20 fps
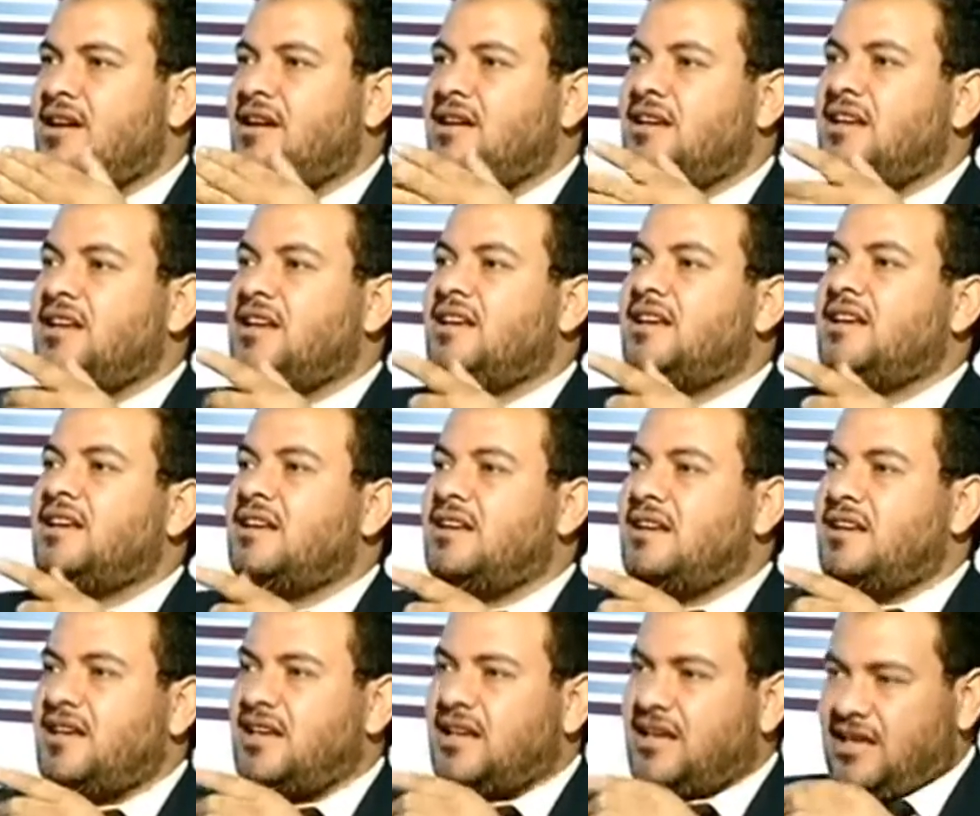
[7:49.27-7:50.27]
نيجي
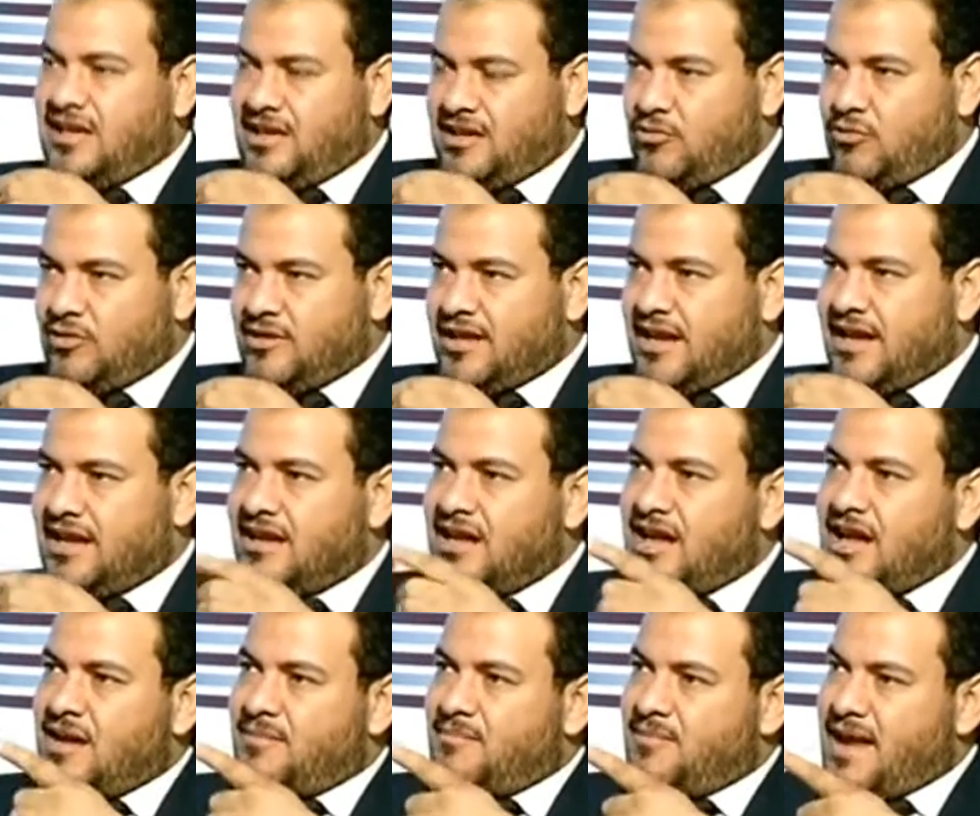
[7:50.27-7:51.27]
نيجي نقول تاني
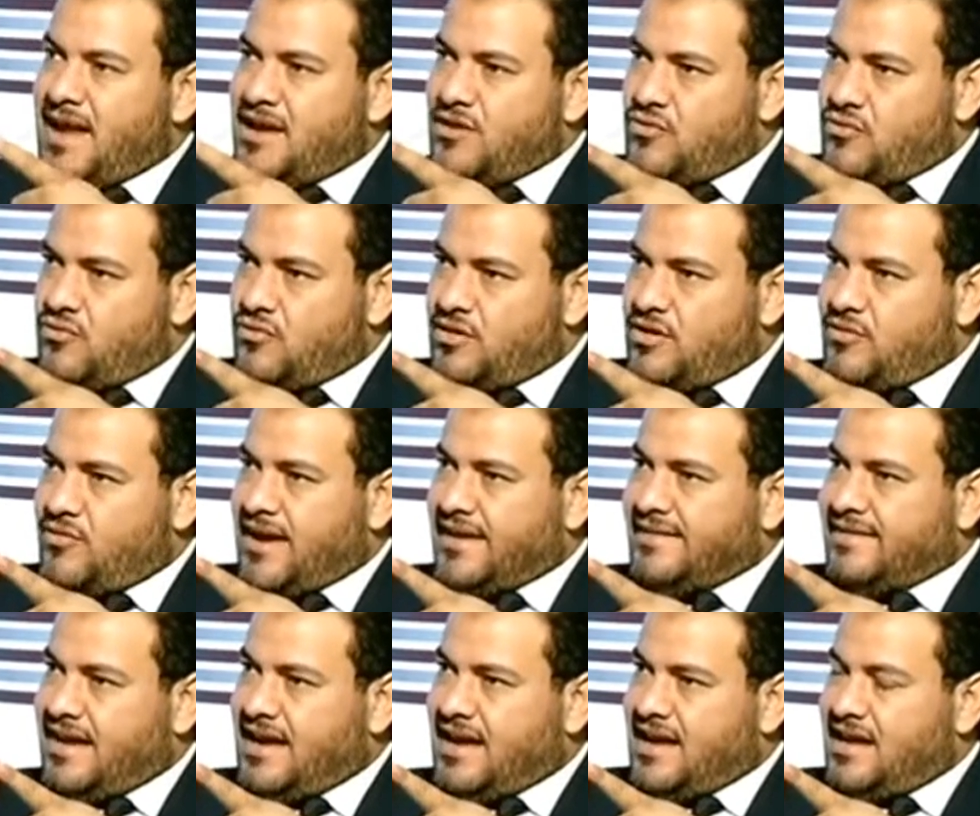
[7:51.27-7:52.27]
مايو
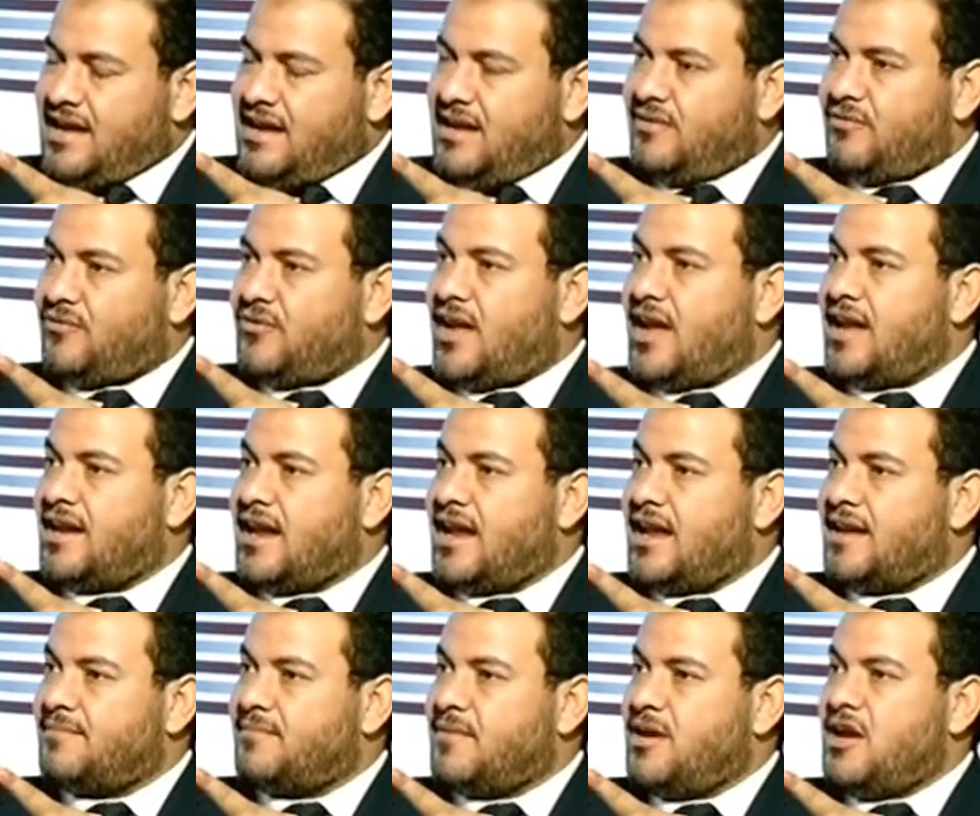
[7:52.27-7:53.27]
لوحدها فيها نائب
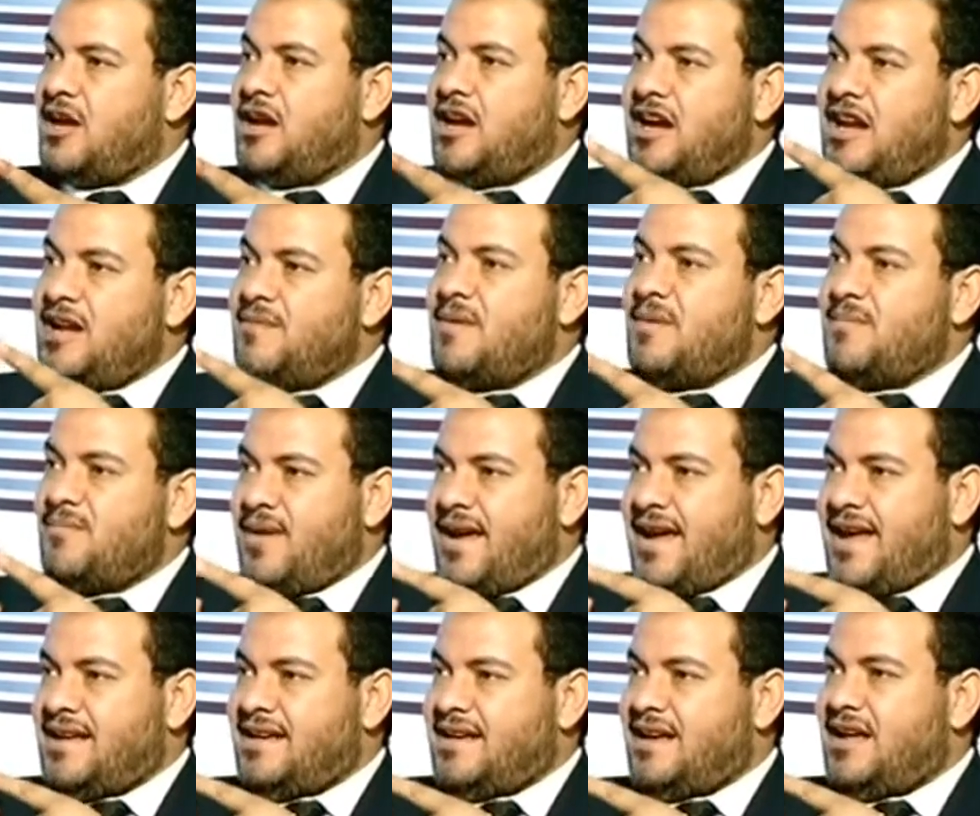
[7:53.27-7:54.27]
علما
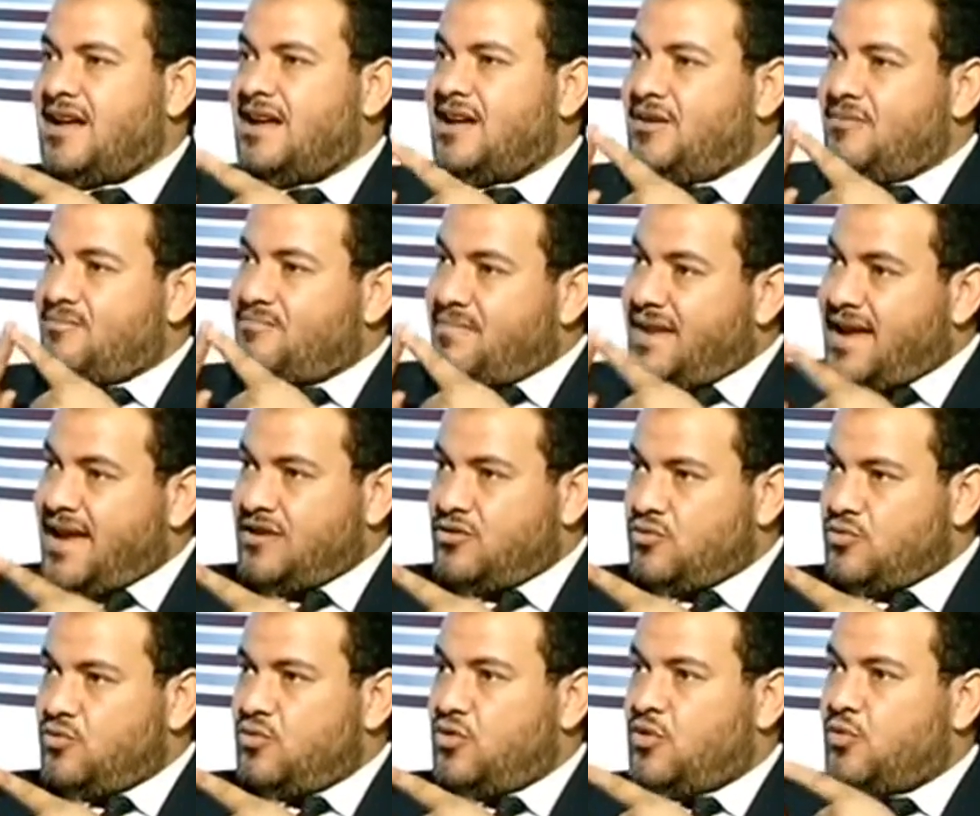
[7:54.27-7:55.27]
بان مايو
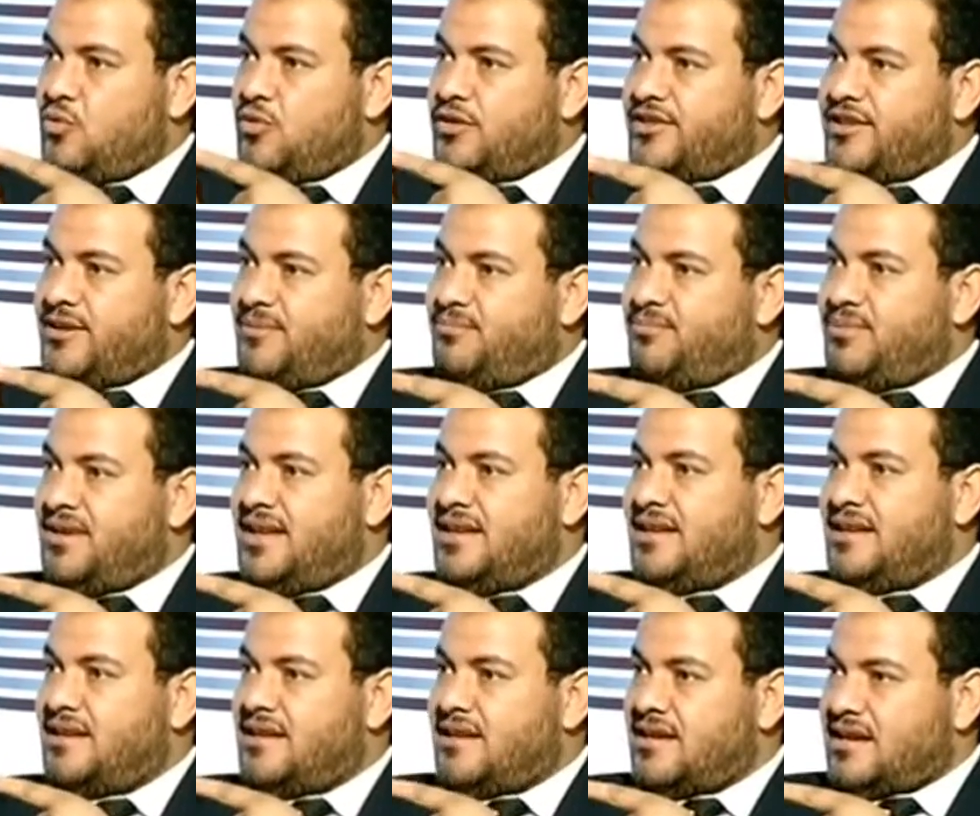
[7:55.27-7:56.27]

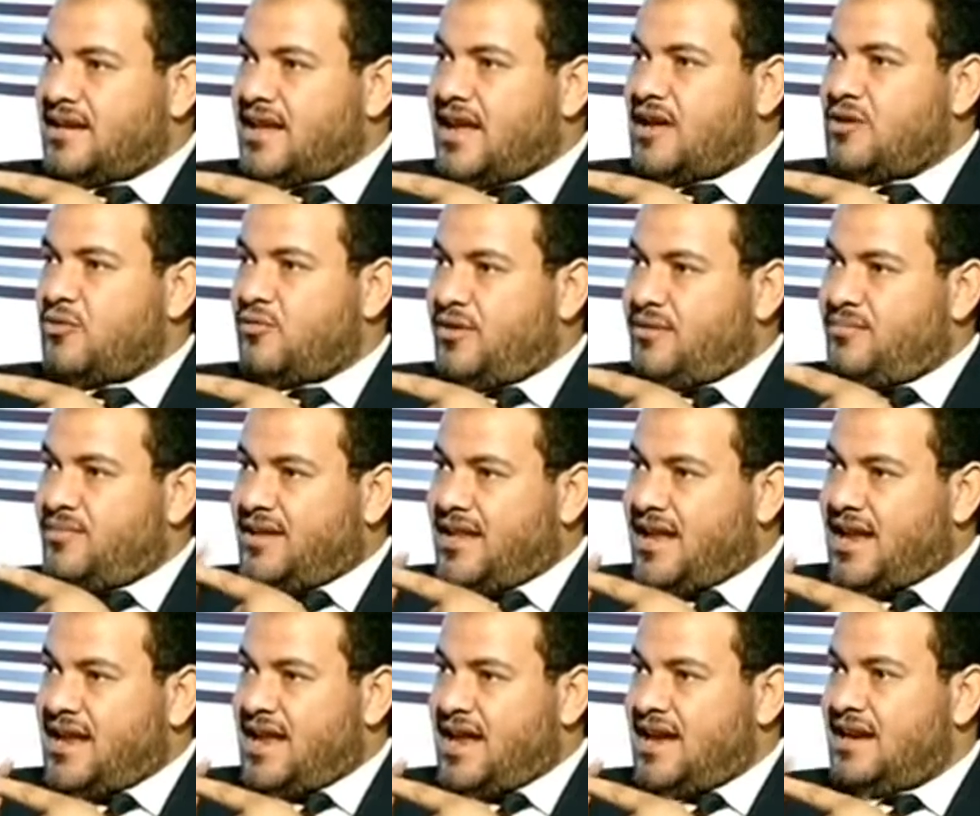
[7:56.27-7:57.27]
والتبين كانوا في
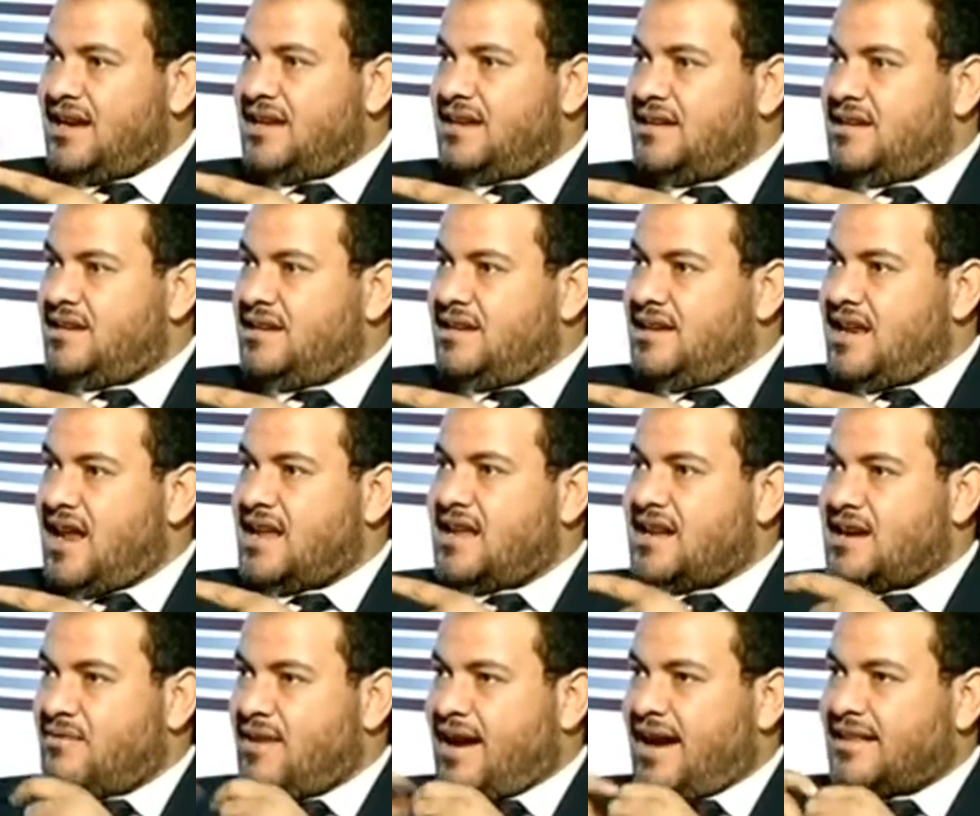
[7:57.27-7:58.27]
البدايه
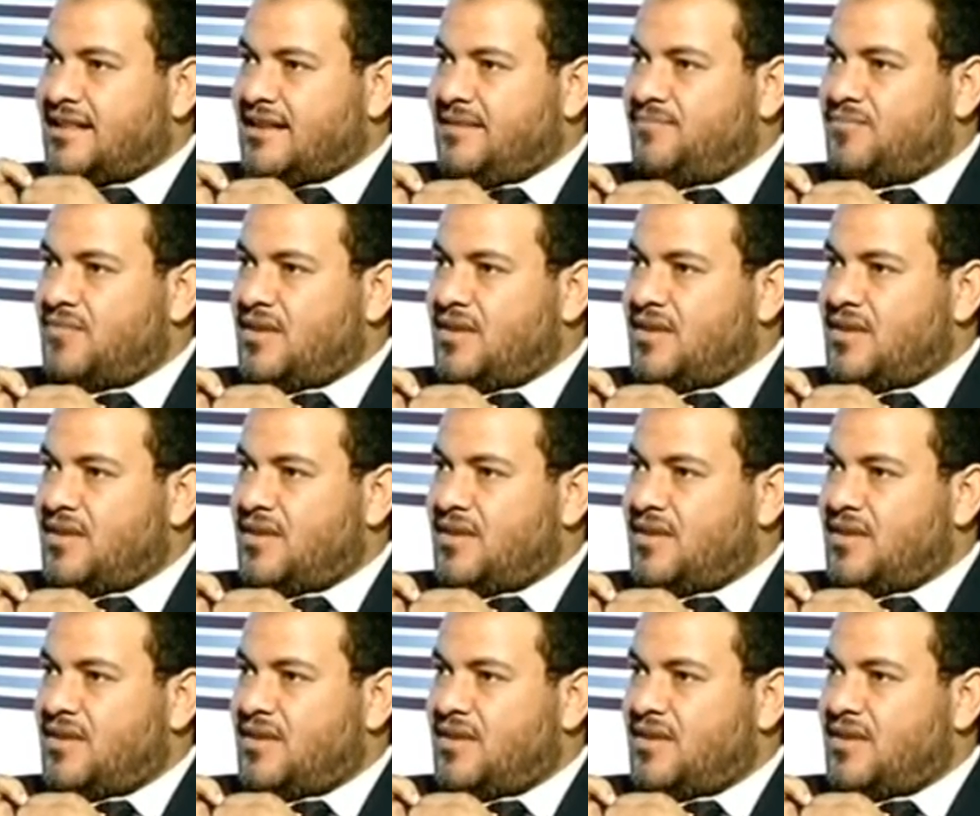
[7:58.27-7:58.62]
دايره واحده